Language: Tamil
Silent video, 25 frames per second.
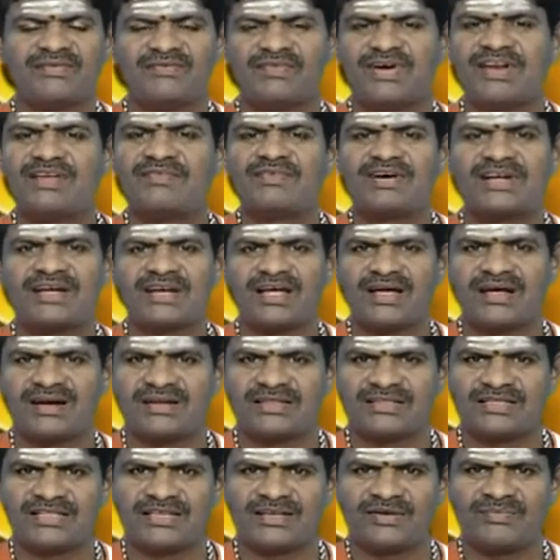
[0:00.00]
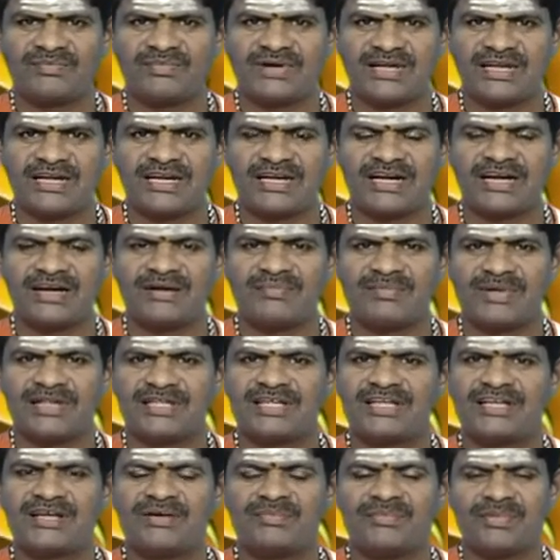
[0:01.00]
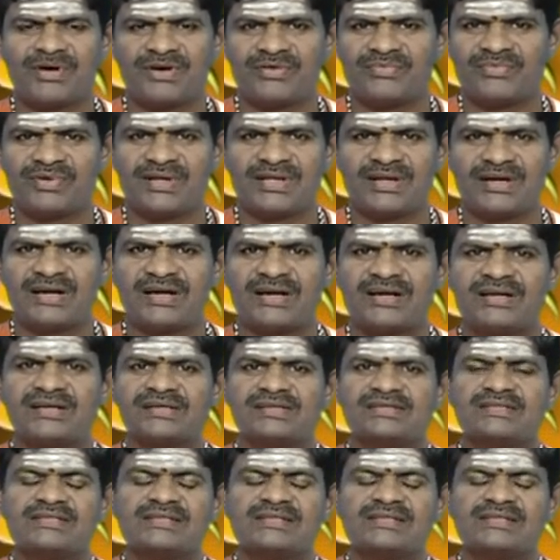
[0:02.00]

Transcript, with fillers: வெளிவட்டாரத்திலும் நீங்கள் மதிக்கப்படுவீர்கள்